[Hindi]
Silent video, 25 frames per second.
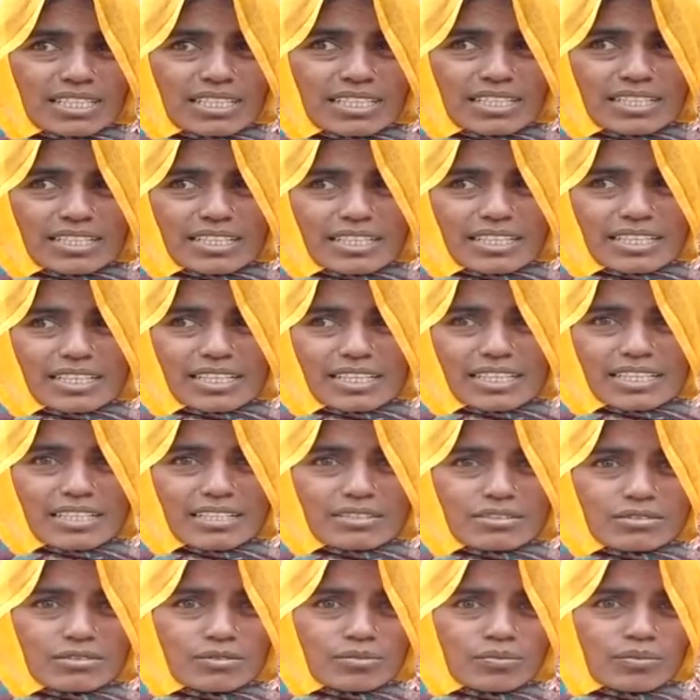गए हैं नहीं
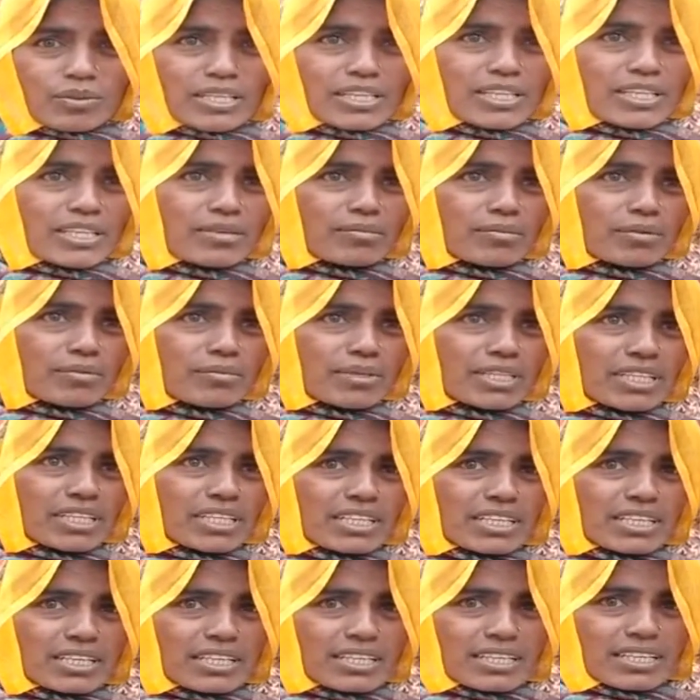दुपहिया में
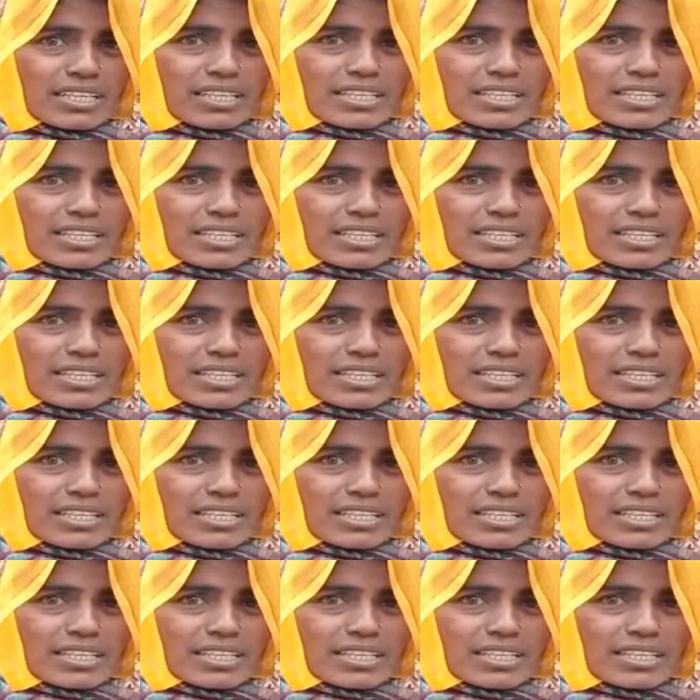बैठा